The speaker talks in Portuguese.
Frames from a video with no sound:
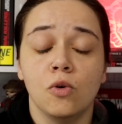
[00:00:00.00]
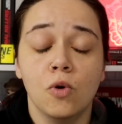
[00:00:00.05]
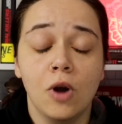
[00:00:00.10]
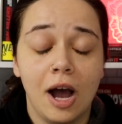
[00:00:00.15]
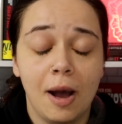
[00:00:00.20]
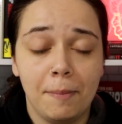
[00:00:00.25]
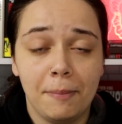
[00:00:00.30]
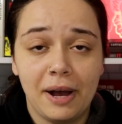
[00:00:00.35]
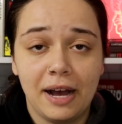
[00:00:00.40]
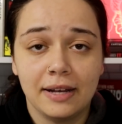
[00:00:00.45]
O
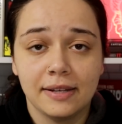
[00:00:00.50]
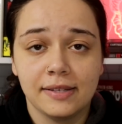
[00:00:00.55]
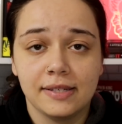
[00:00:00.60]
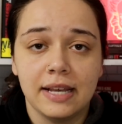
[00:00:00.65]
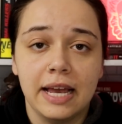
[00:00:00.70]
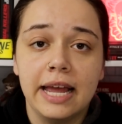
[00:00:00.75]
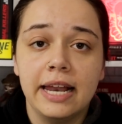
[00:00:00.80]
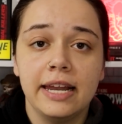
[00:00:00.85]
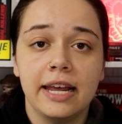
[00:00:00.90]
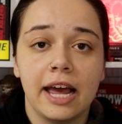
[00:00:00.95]
rapaz,
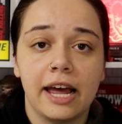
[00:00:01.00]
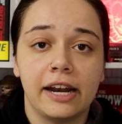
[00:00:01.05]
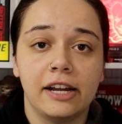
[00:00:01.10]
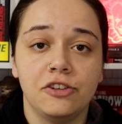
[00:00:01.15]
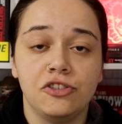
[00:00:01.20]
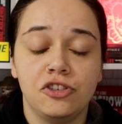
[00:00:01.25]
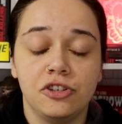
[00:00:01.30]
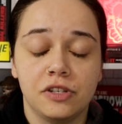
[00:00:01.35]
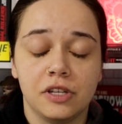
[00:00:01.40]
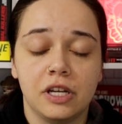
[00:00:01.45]
ele
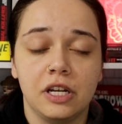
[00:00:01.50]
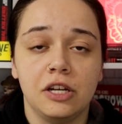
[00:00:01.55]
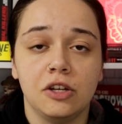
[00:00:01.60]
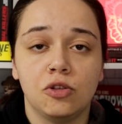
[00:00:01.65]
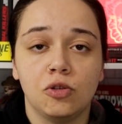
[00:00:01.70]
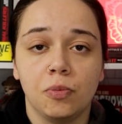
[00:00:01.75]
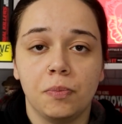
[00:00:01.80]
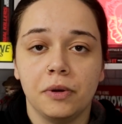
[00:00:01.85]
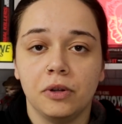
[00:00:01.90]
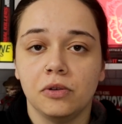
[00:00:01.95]
era
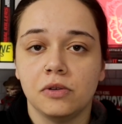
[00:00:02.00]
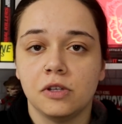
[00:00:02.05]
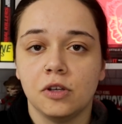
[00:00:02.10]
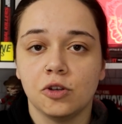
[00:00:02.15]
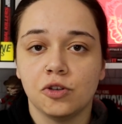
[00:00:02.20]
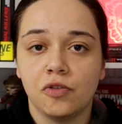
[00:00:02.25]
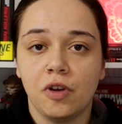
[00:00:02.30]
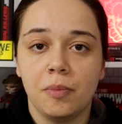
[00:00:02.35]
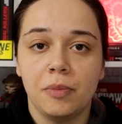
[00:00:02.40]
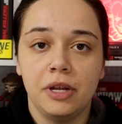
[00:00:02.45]
descrito pelos
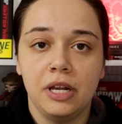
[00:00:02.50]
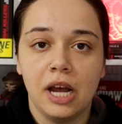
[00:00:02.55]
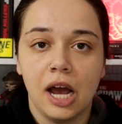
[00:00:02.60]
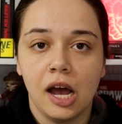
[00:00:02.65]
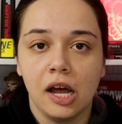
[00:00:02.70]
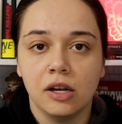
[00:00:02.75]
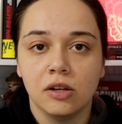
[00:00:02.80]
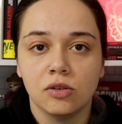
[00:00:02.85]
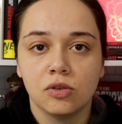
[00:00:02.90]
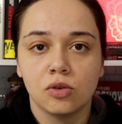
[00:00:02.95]
seus
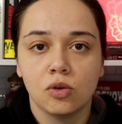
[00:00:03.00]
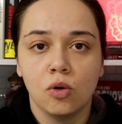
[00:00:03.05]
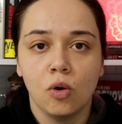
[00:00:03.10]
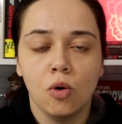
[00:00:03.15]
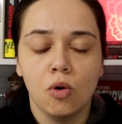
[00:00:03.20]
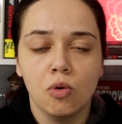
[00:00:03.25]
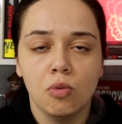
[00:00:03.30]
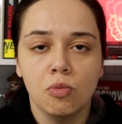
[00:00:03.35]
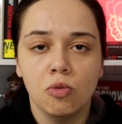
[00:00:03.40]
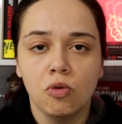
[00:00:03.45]
familiares
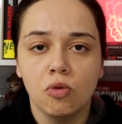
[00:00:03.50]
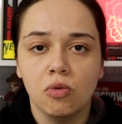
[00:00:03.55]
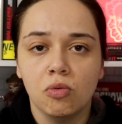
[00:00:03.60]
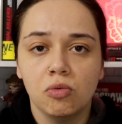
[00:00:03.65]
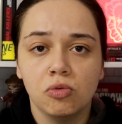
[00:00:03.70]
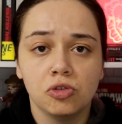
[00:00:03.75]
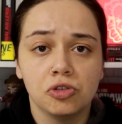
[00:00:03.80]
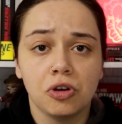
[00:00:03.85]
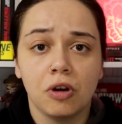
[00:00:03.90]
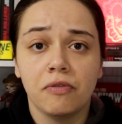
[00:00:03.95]
como
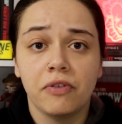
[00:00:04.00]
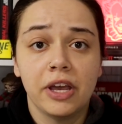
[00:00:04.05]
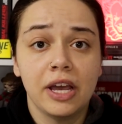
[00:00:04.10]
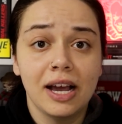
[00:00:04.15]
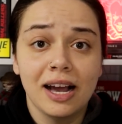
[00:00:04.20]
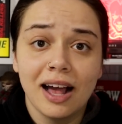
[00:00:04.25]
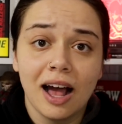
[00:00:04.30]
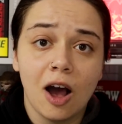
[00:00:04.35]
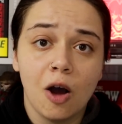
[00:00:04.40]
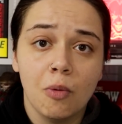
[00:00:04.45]
um jovem
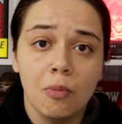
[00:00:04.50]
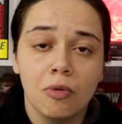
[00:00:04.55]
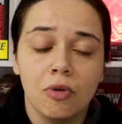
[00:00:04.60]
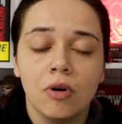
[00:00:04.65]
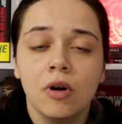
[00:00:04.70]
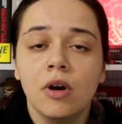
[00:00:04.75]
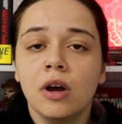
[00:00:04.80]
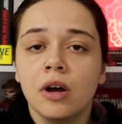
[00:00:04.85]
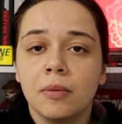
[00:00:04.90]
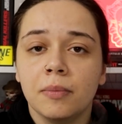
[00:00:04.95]

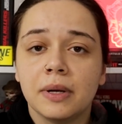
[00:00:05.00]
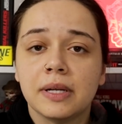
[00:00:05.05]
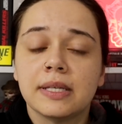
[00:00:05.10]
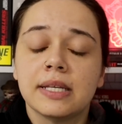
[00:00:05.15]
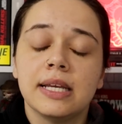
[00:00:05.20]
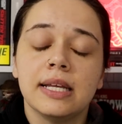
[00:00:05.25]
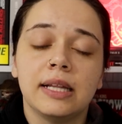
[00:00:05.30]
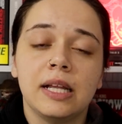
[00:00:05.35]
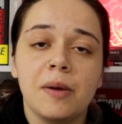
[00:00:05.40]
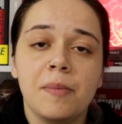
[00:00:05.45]
calmo,
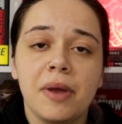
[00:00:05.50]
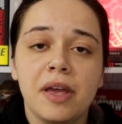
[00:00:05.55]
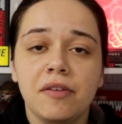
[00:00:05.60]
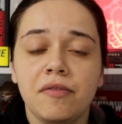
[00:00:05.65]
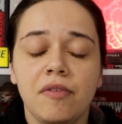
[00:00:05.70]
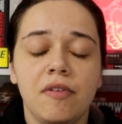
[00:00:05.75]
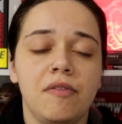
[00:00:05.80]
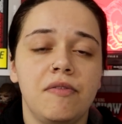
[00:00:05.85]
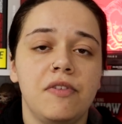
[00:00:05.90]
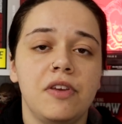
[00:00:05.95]
mas que também
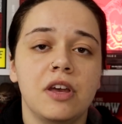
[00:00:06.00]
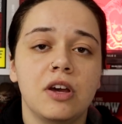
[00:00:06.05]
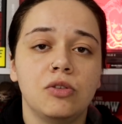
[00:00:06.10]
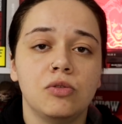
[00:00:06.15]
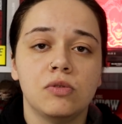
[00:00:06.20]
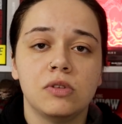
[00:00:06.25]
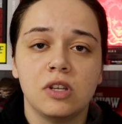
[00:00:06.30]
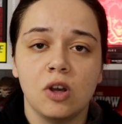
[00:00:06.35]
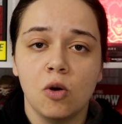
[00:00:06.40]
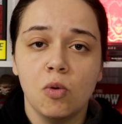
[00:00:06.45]
vivia
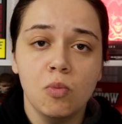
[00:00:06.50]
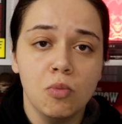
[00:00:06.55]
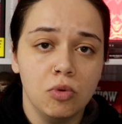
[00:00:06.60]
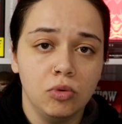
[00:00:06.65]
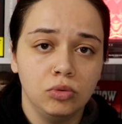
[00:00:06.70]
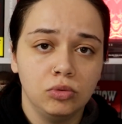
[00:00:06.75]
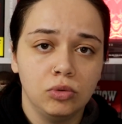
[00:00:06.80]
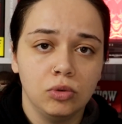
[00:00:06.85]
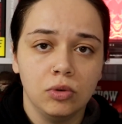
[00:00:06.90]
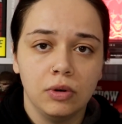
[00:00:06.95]
no seu
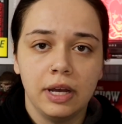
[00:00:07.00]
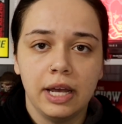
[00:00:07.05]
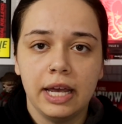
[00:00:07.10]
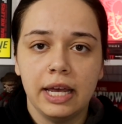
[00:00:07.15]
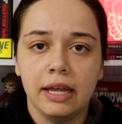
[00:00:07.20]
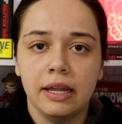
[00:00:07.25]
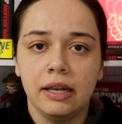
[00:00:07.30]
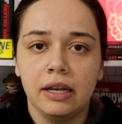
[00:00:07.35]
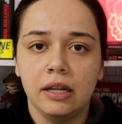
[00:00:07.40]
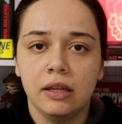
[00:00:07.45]
mundo.
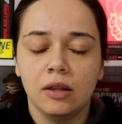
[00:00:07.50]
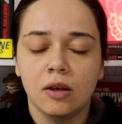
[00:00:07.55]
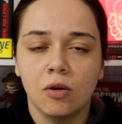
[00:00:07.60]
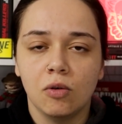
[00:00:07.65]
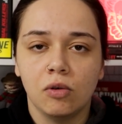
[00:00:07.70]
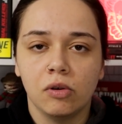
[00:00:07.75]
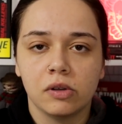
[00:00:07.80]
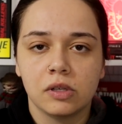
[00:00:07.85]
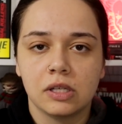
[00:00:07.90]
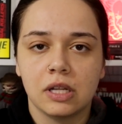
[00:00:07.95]
Ele
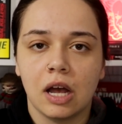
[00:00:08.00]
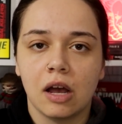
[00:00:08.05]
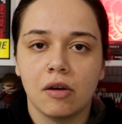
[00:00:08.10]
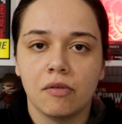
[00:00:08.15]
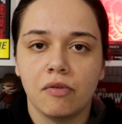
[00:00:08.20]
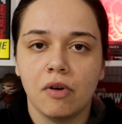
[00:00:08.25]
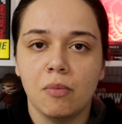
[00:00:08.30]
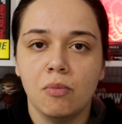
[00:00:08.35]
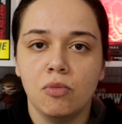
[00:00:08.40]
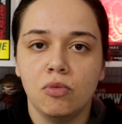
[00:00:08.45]
não
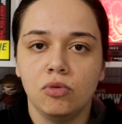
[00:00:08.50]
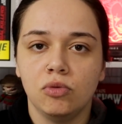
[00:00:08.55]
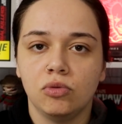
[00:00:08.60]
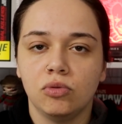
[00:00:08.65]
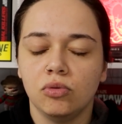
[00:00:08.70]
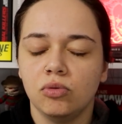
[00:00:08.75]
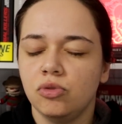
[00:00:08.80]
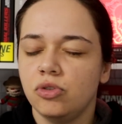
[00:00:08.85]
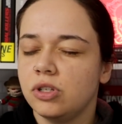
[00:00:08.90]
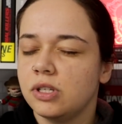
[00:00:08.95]
gostava
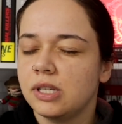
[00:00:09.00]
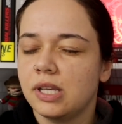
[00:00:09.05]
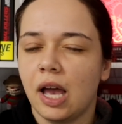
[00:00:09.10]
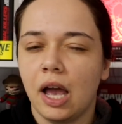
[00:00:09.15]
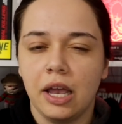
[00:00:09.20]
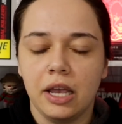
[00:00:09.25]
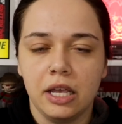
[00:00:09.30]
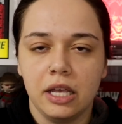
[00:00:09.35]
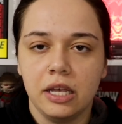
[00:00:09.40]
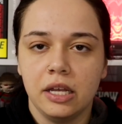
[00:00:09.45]
muito de
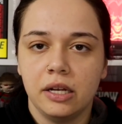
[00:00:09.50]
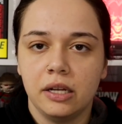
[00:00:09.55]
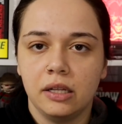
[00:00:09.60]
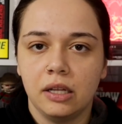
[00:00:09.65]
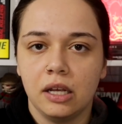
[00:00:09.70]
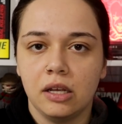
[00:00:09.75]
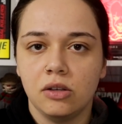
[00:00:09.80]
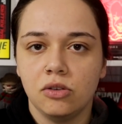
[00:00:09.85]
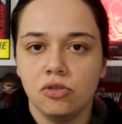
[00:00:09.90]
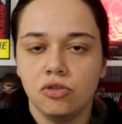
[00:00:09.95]
sair
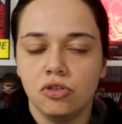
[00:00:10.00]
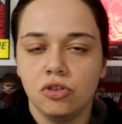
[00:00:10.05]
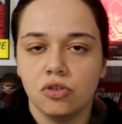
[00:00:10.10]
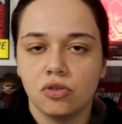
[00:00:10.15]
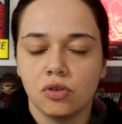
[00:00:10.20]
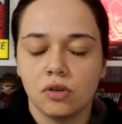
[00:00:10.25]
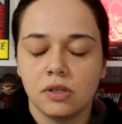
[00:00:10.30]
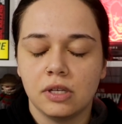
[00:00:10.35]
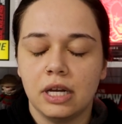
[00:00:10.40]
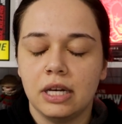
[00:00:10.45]
nem de
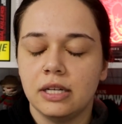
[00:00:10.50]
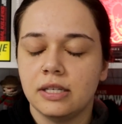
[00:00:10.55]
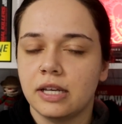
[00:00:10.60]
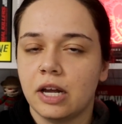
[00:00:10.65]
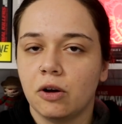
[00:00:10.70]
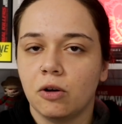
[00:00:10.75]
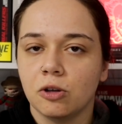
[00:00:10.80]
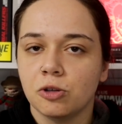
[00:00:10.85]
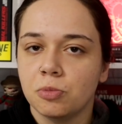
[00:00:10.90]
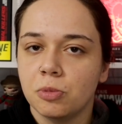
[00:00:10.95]

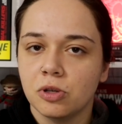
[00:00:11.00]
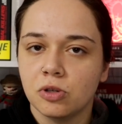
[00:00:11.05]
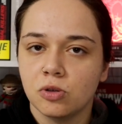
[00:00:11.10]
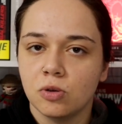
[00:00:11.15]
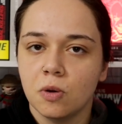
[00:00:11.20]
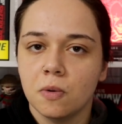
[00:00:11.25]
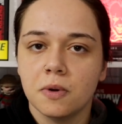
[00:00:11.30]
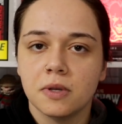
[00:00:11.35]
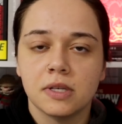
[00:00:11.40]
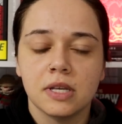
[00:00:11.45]
socializar com as
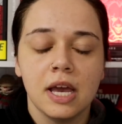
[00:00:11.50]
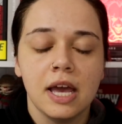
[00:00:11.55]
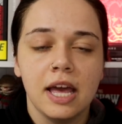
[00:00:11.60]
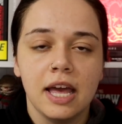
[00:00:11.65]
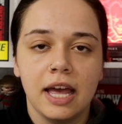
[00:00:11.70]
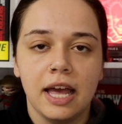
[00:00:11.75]
pessoas.